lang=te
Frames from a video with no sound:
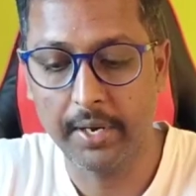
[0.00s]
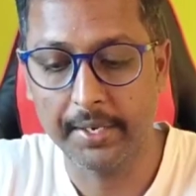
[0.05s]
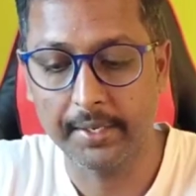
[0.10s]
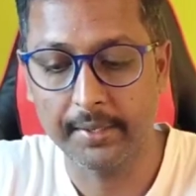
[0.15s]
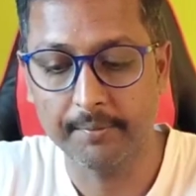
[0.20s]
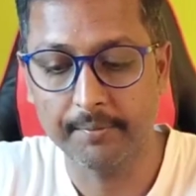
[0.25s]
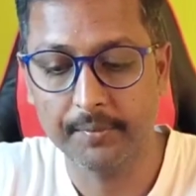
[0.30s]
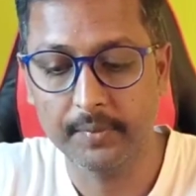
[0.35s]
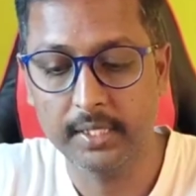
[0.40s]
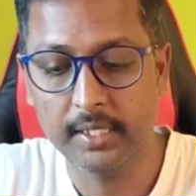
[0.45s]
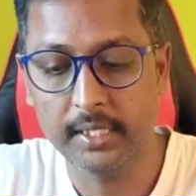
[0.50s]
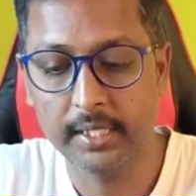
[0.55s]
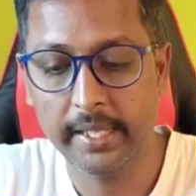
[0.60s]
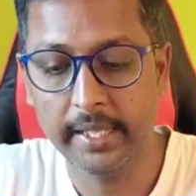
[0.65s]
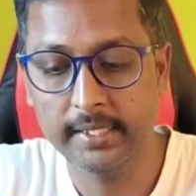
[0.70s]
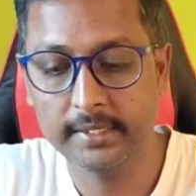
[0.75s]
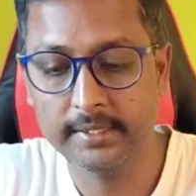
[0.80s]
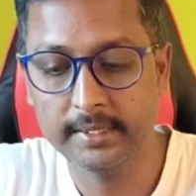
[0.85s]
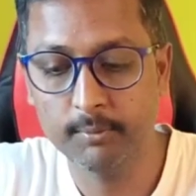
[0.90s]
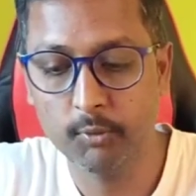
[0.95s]
కాయిన్ ఈ
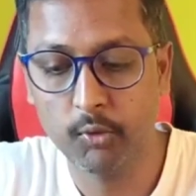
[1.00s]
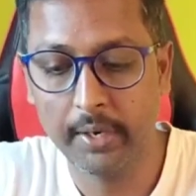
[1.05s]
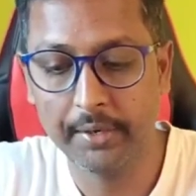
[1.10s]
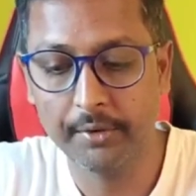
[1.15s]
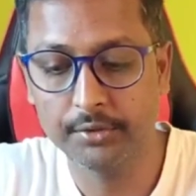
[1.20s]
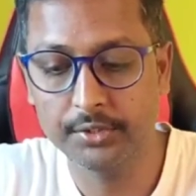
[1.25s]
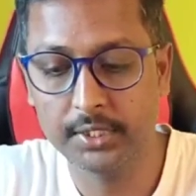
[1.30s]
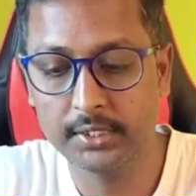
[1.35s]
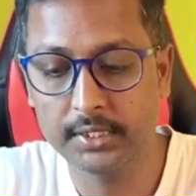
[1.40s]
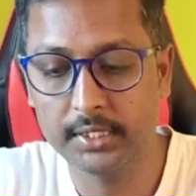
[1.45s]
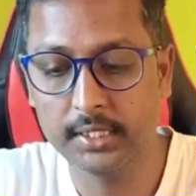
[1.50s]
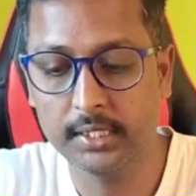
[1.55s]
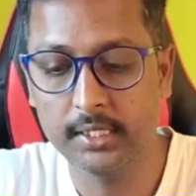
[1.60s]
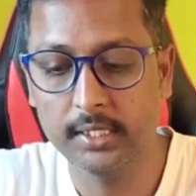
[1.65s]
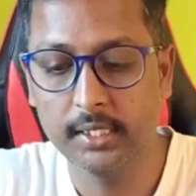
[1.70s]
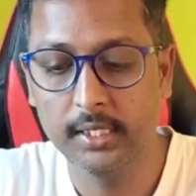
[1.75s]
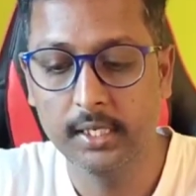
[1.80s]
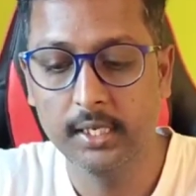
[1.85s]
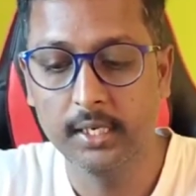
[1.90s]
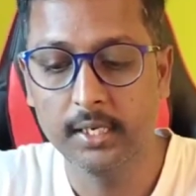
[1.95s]
కేఎస్ఎం కాయిన్ వచ్చేసి
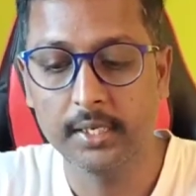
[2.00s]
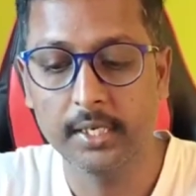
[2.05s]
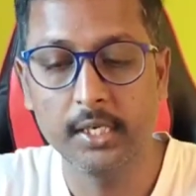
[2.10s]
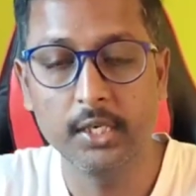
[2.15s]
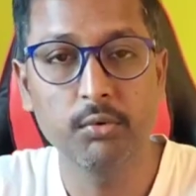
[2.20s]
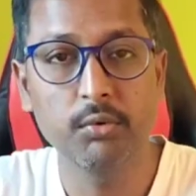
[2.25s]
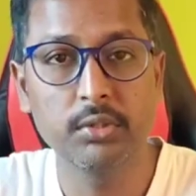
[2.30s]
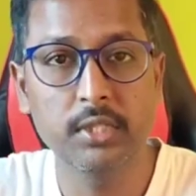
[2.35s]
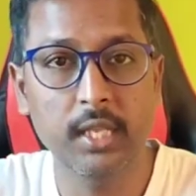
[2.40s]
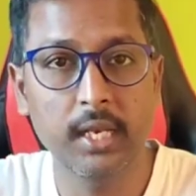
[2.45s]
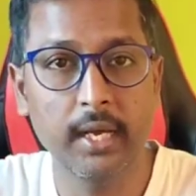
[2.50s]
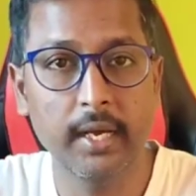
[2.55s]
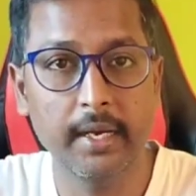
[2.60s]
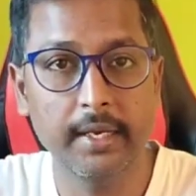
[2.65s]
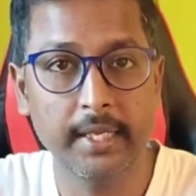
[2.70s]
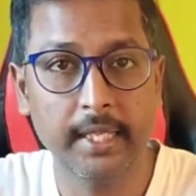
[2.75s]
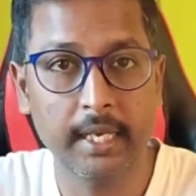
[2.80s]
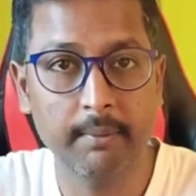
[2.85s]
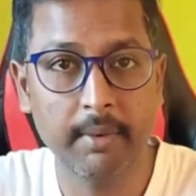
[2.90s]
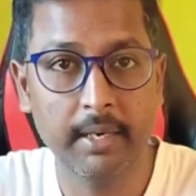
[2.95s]
రెండు వందల
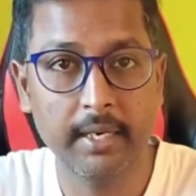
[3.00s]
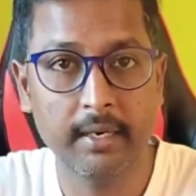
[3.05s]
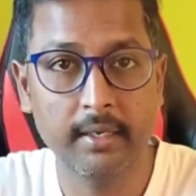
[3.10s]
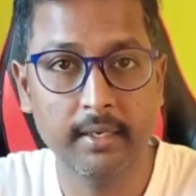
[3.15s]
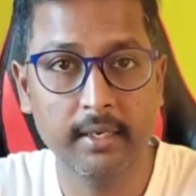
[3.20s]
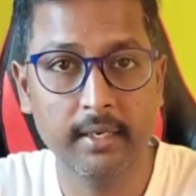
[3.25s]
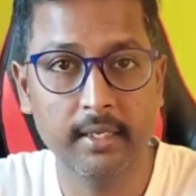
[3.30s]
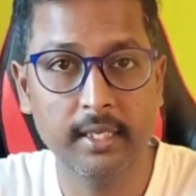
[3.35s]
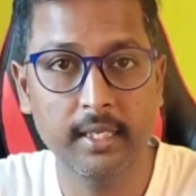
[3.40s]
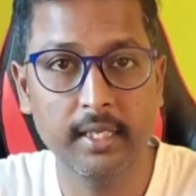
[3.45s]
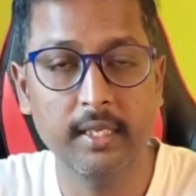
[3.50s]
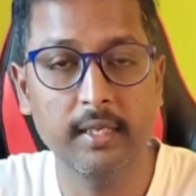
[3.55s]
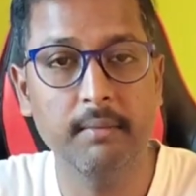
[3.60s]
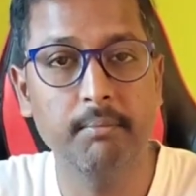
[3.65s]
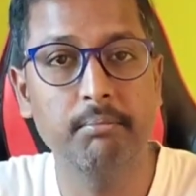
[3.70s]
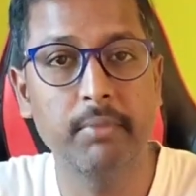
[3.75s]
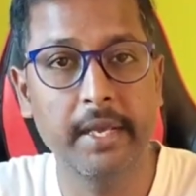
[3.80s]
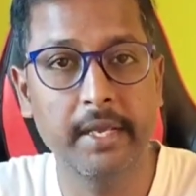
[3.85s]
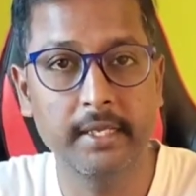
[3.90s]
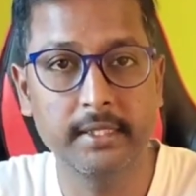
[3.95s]
ఇరవై డాలర్లకి
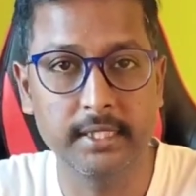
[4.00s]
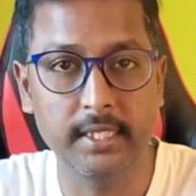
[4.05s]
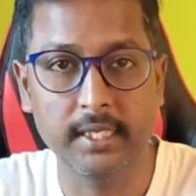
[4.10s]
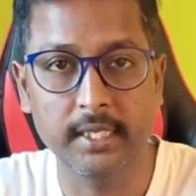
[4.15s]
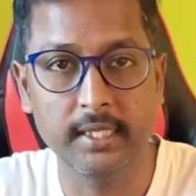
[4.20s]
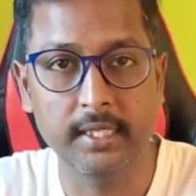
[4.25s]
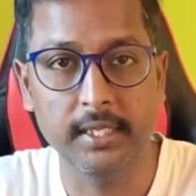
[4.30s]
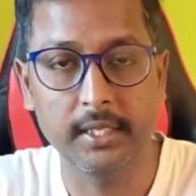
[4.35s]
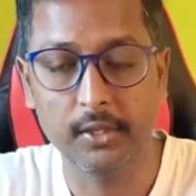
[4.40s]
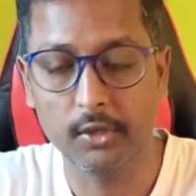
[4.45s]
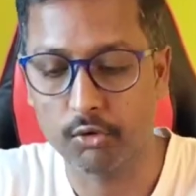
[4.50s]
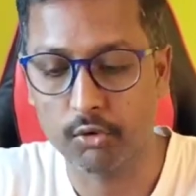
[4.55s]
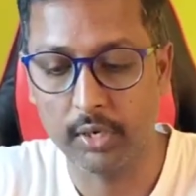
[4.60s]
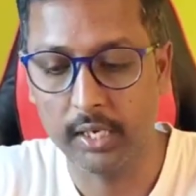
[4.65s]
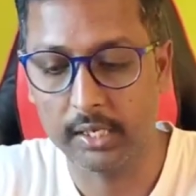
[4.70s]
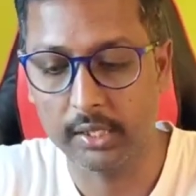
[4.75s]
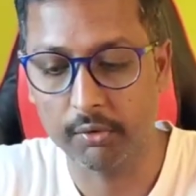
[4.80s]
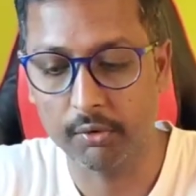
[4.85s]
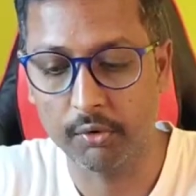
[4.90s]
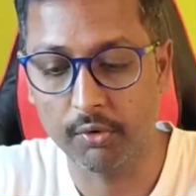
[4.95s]
బైక్ జరిగింది
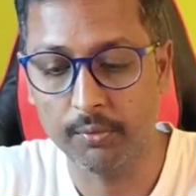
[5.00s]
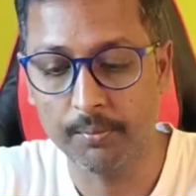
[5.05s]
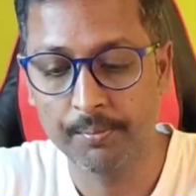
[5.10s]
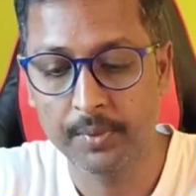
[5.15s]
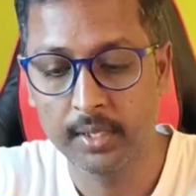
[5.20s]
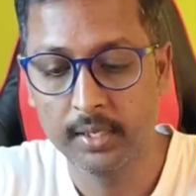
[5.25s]
రాయల్ క్యూలో